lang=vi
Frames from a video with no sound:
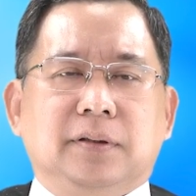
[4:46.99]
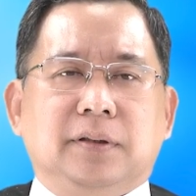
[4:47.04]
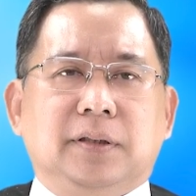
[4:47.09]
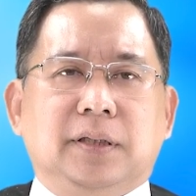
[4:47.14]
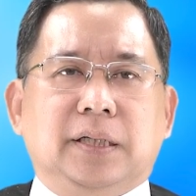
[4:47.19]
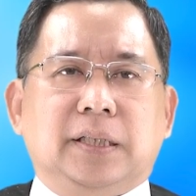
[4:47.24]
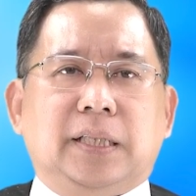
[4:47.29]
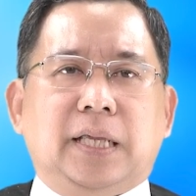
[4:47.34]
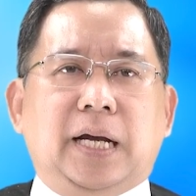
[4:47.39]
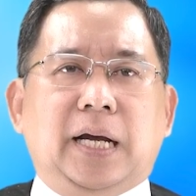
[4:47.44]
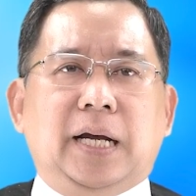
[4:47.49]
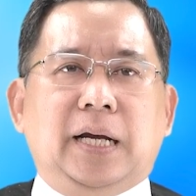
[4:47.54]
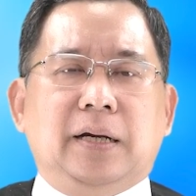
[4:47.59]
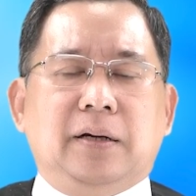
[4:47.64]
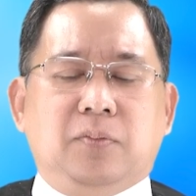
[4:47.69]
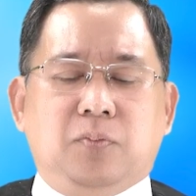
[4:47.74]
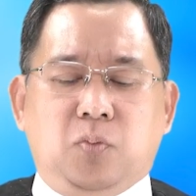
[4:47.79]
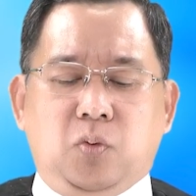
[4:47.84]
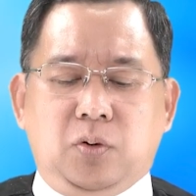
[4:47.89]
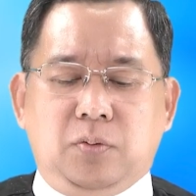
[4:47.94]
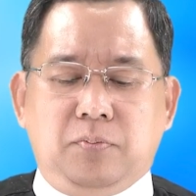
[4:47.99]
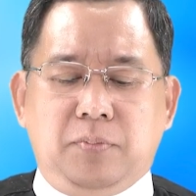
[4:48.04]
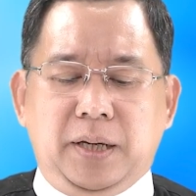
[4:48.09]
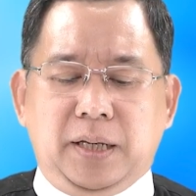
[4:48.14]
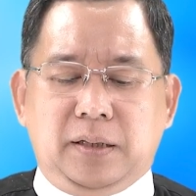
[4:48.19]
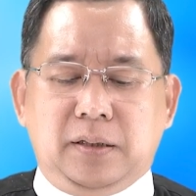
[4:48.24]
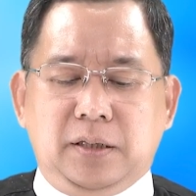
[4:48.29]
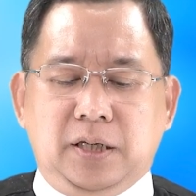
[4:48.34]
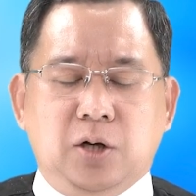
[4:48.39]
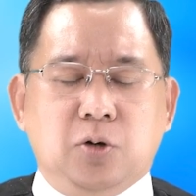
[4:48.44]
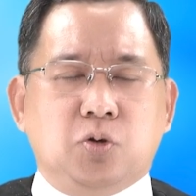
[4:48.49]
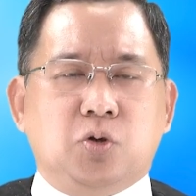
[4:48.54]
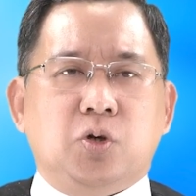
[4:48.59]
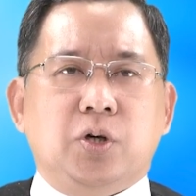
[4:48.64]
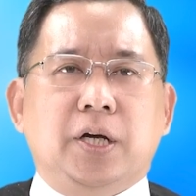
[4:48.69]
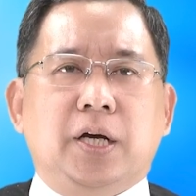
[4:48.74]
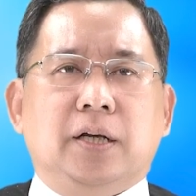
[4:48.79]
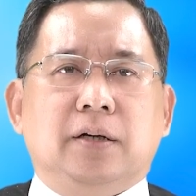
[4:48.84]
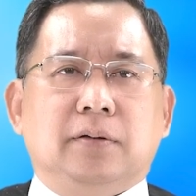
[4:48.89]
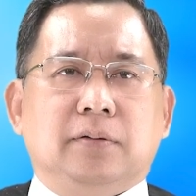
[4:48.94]
người ta muốn biết nhiều
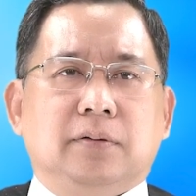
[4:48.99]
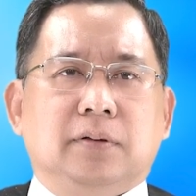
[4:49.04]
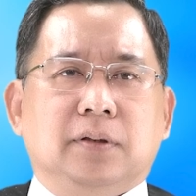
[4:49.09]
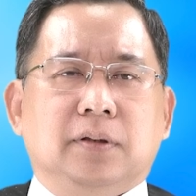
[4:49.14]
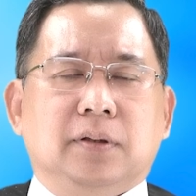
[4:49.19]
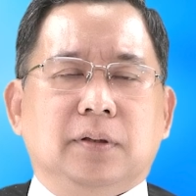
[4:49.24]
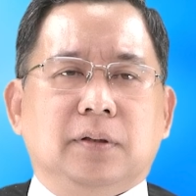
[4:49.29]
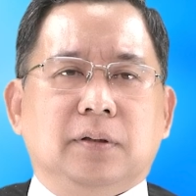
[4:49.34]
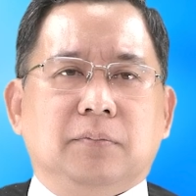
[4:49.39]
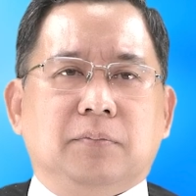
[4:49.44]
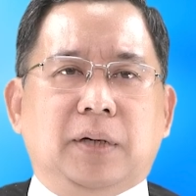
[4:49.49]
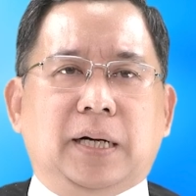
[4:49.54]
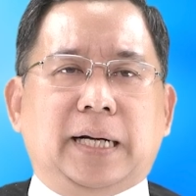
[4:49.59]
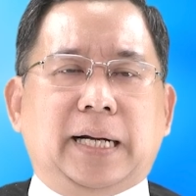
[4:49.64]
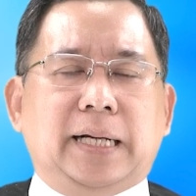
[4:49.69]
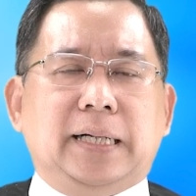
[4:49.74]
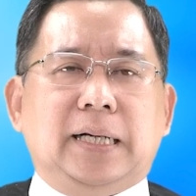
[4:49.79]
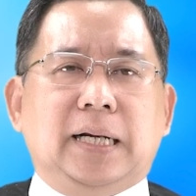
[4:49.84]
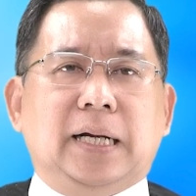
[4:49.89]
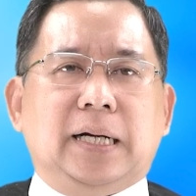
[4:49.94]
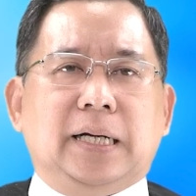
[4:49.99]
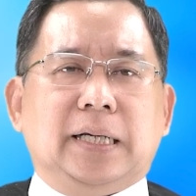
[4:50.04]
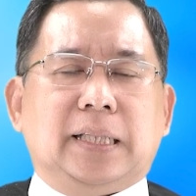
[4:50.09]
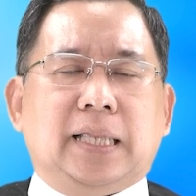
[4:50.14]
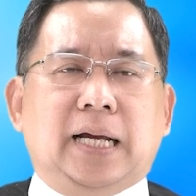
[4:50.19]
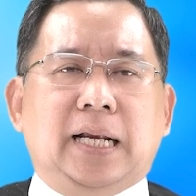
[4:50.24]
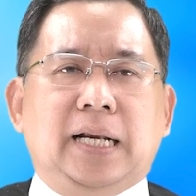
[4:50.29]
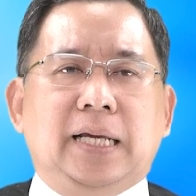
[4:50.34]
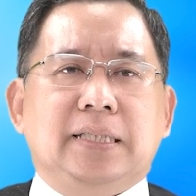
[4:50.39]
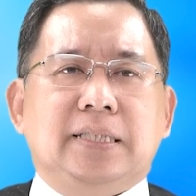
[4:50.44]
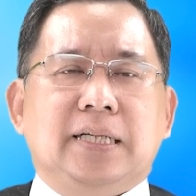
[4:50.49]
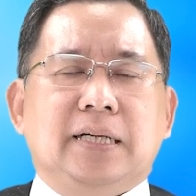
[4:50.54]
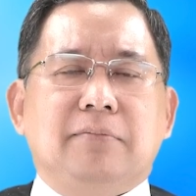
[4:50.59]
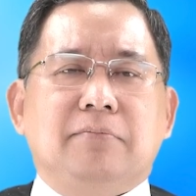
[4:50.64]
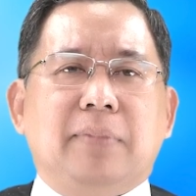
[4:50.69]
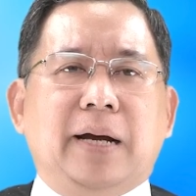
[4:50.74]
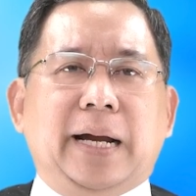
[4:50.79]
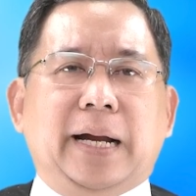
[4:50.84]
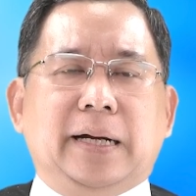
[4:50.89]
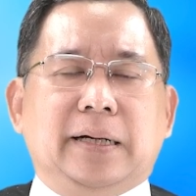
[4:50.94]
chuyện bằng cách là người ta lên
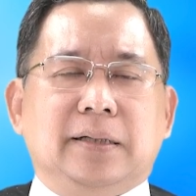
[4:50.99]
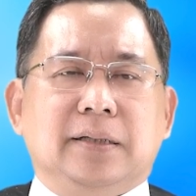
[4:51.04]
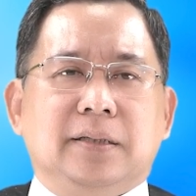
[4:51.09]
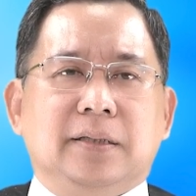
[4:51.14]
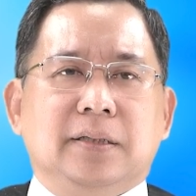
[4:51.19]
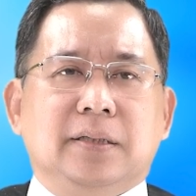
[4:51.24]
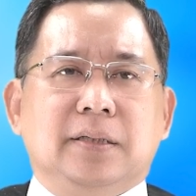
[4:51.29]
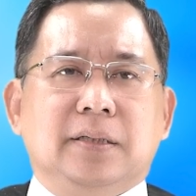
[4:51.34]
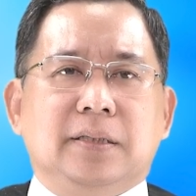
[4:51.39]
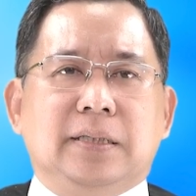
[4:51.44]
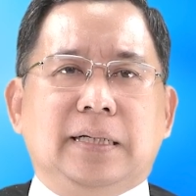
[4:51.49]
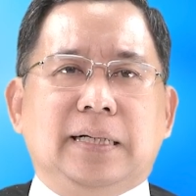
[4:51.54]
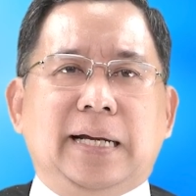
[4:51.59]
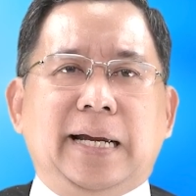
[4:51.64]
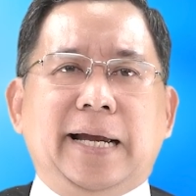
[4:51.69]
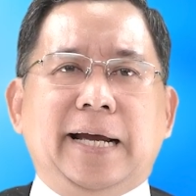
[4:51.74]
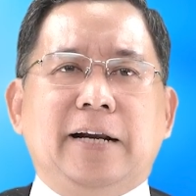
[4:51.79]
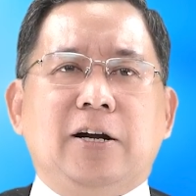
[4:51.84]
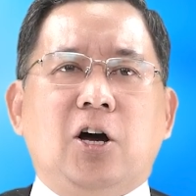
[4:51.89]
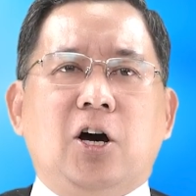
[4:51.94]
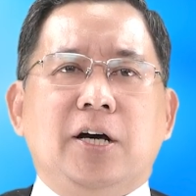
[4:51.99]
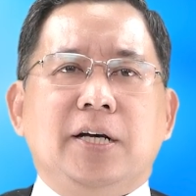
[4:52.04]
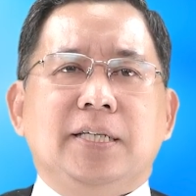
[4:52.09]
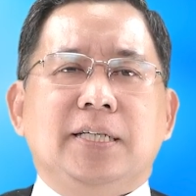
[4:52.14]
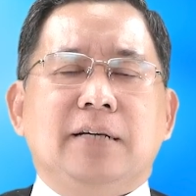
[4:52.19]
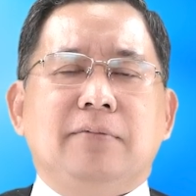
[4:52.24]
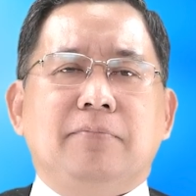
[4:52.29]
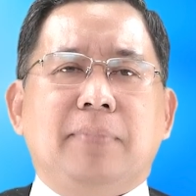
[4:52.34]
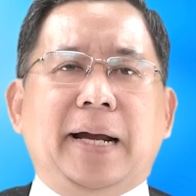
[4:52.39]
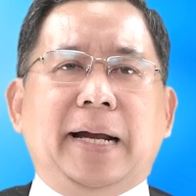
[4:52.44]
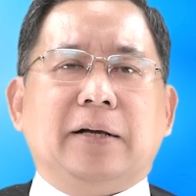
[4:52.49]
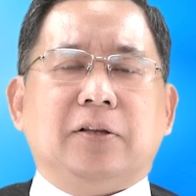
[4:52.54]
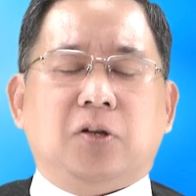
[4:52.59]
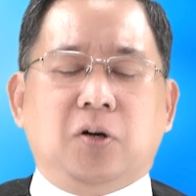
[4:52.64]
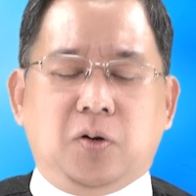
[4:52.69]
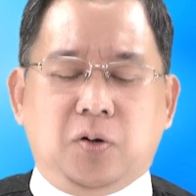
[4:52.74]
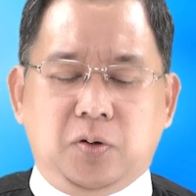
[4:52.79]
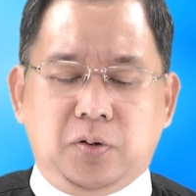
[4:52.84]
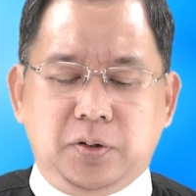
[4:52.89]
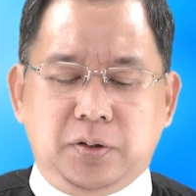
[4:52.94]
trên mạng chỉ nghe nói trên mạng
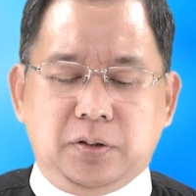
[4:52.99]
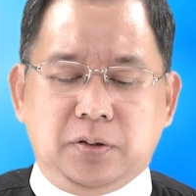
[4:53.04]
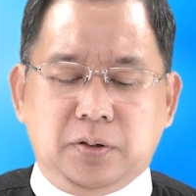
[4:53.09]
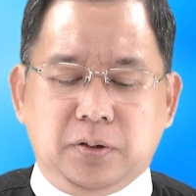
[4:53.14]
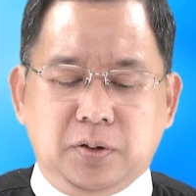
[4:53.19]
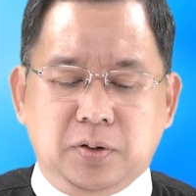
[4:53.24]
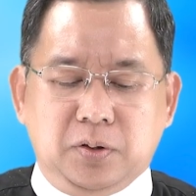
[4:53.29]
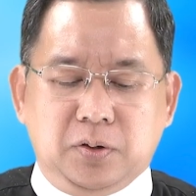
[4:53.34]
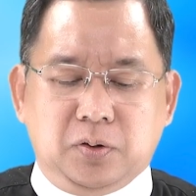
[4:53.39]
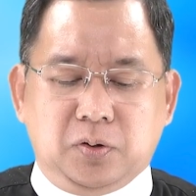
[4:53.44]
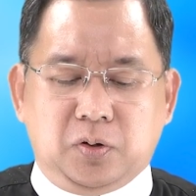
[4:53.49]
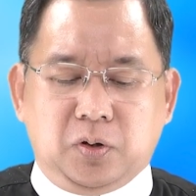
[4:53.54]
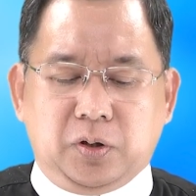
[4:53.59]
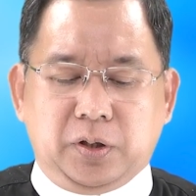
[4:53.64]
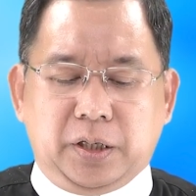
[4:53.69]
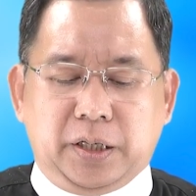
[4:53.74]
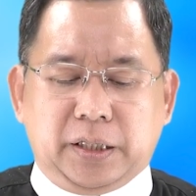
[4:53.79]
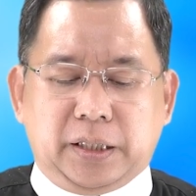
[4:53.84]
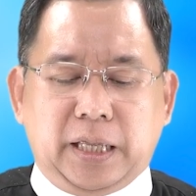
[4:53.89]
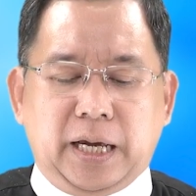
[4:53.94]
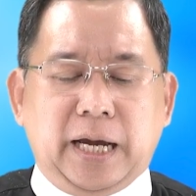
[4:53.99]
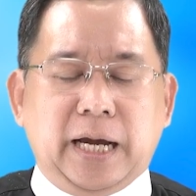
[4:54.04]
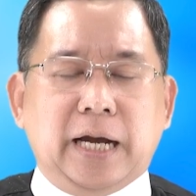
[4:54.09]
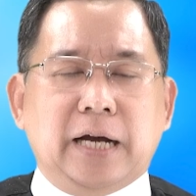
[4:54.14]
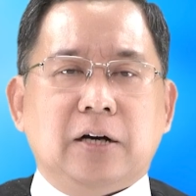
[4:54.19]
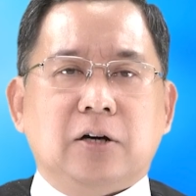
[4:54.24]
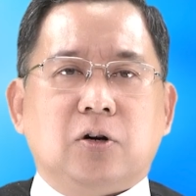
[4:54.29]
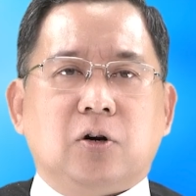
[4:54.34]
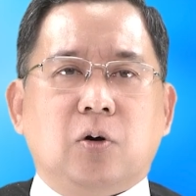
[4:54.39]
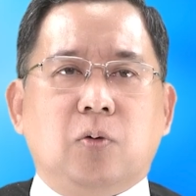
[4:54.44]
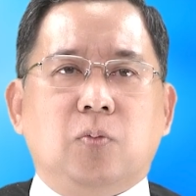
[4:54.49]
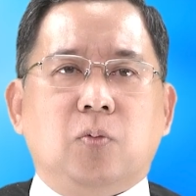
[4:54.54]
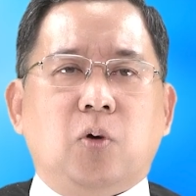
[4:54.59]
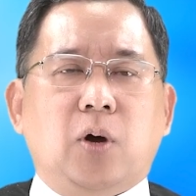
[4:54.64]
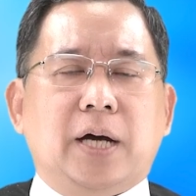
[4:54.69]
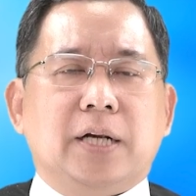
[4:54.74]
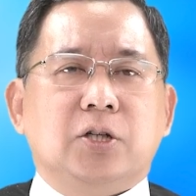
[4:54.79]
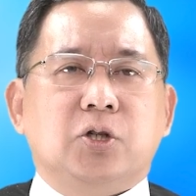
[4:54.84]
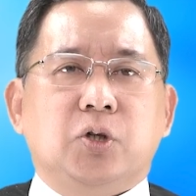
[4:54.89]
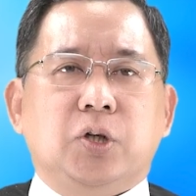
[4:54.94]
thôi rồi người ta cũng
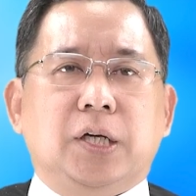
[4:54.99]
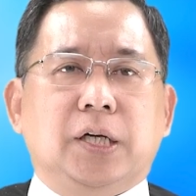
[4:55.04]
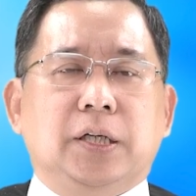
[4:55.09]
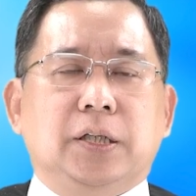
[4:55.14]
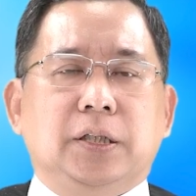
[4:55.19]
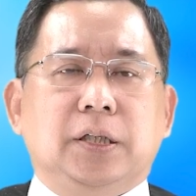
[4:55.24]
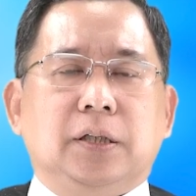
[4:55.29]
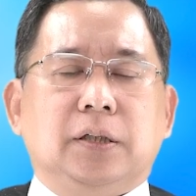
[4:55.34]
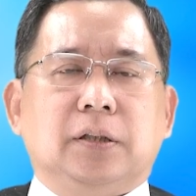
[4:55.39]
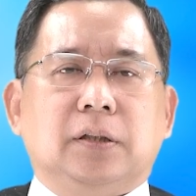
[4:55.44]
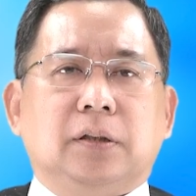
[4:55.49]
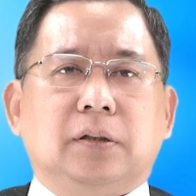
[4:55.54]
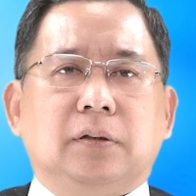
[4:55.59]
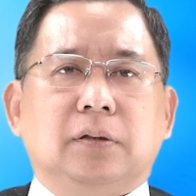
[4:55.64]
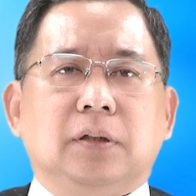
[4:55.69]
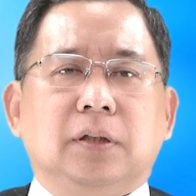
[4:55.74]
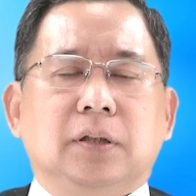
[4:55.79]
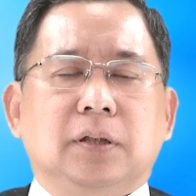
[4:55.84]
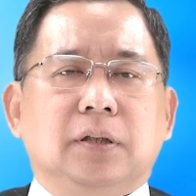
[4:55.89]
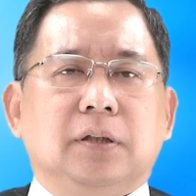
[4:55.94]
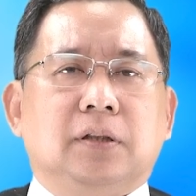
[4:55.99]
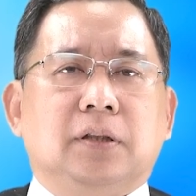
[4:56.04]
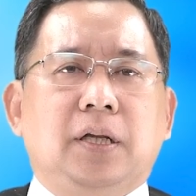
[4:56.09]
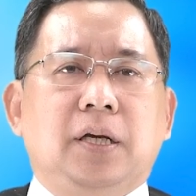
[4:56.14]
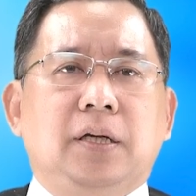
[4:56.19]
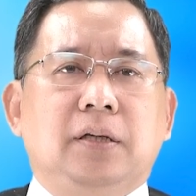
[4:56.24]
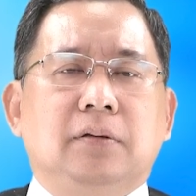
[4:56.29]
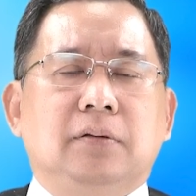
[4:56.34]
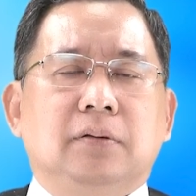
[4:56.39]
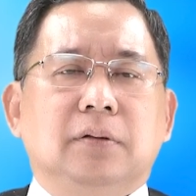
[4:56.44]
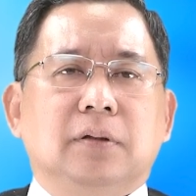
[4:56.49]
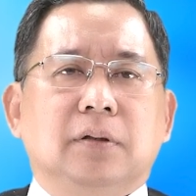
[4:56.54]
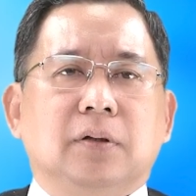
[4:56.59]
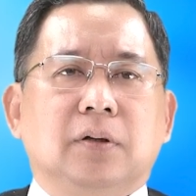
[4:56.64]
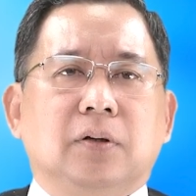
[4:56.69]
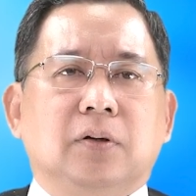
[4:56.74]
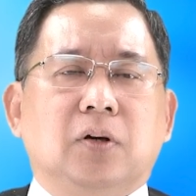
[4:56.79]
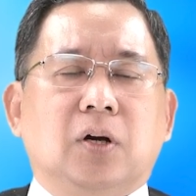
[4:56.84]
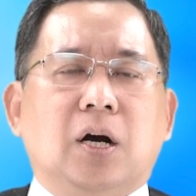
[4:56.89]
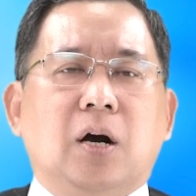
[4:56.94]
loan truyền những tin
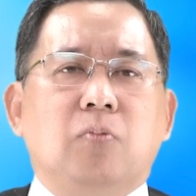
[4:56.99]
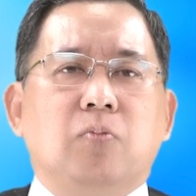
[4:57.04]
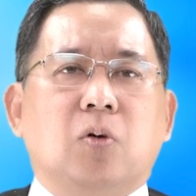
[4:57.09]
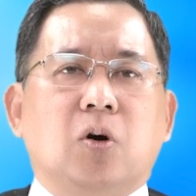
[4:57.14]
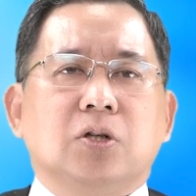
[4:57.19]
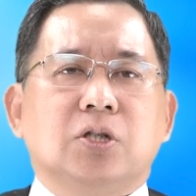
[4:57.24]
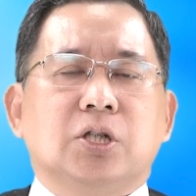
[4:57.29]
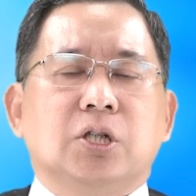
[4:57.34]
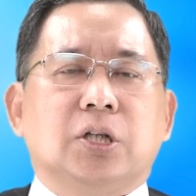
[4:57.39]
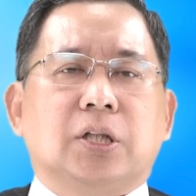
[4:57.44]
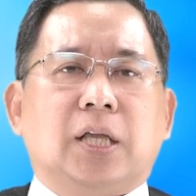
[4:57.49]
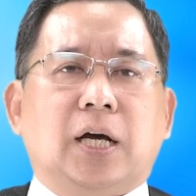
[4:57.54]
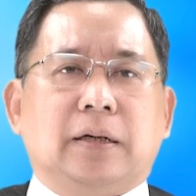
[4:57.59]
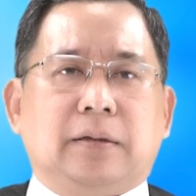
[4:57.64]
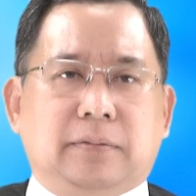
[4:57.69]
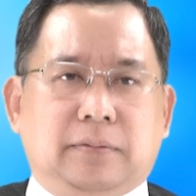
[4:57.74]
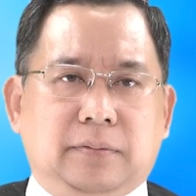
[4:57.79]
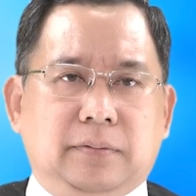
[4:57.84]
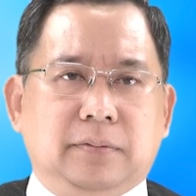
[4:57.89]
nó không có sự thật